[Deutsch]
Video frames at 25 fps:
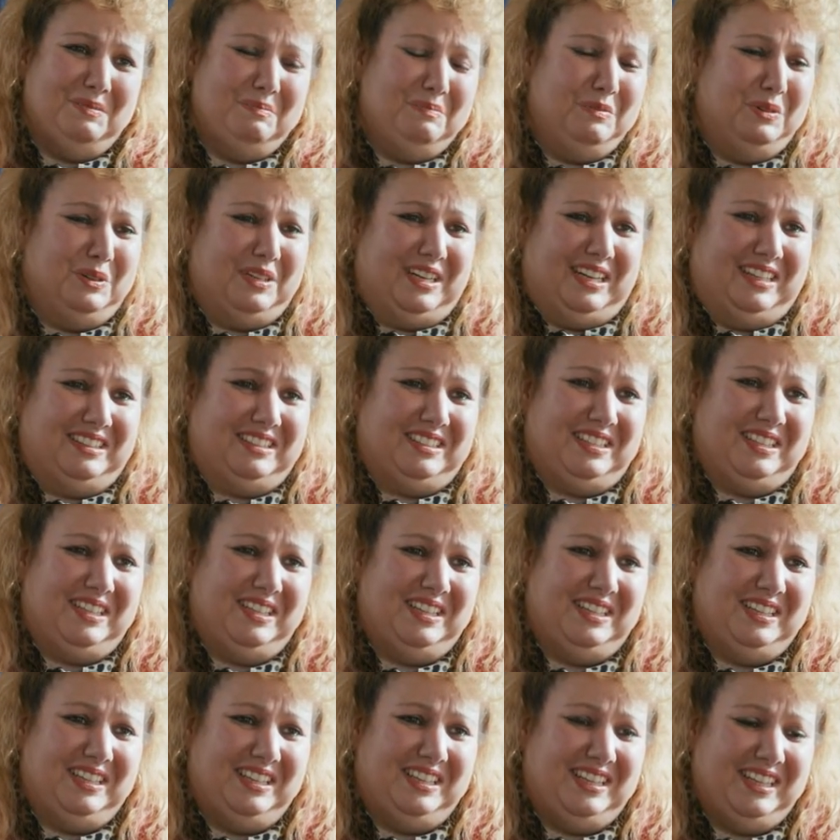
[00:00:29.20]
Murat.
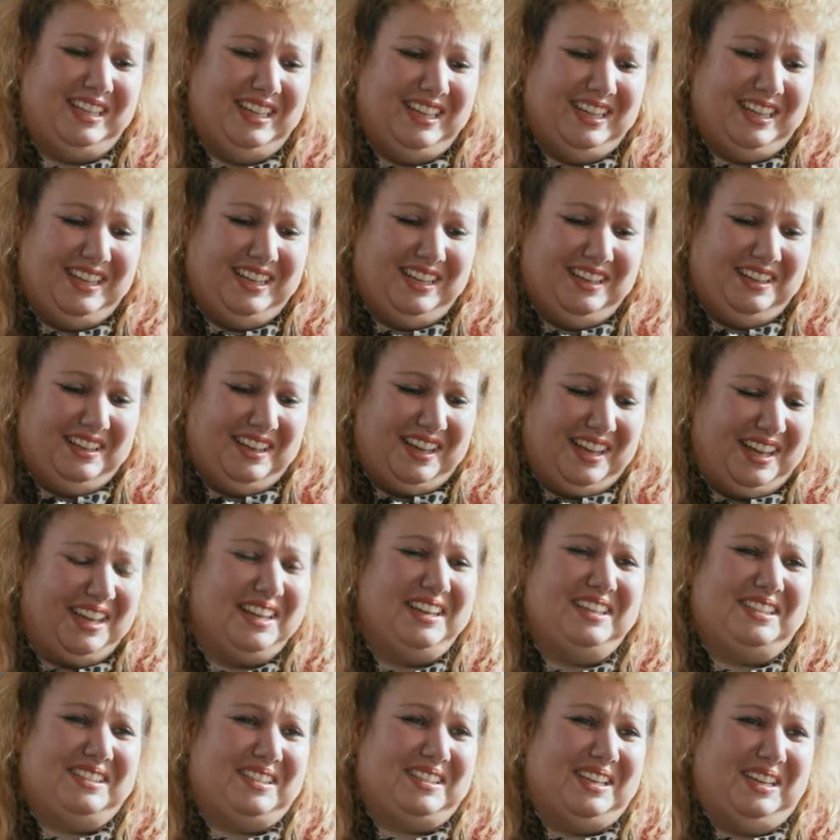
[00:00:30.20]

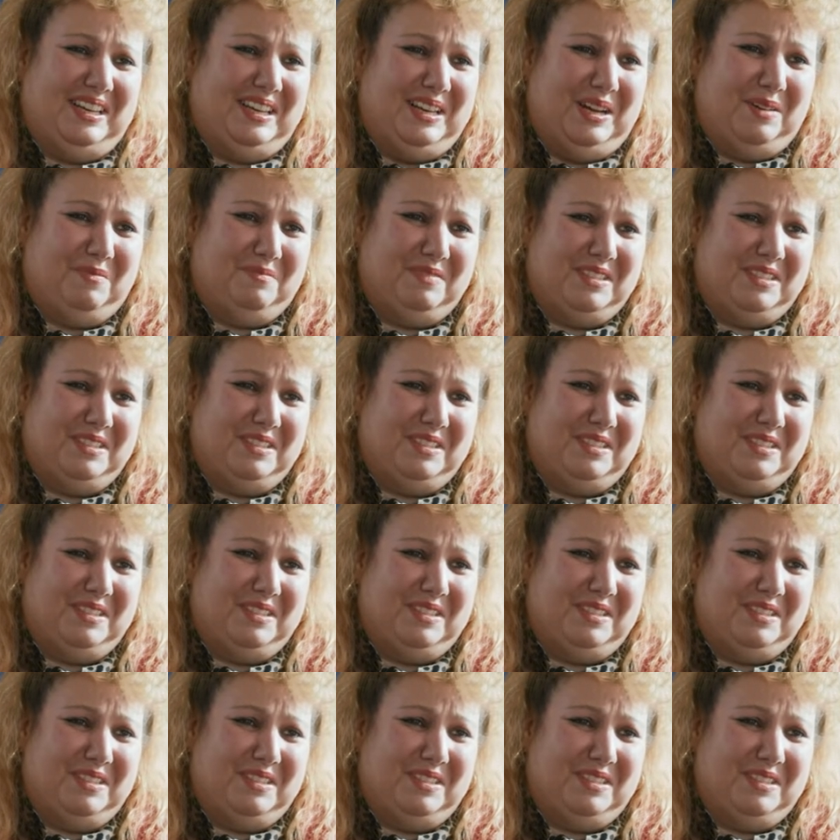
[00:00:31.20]
Er ist ein Lamm,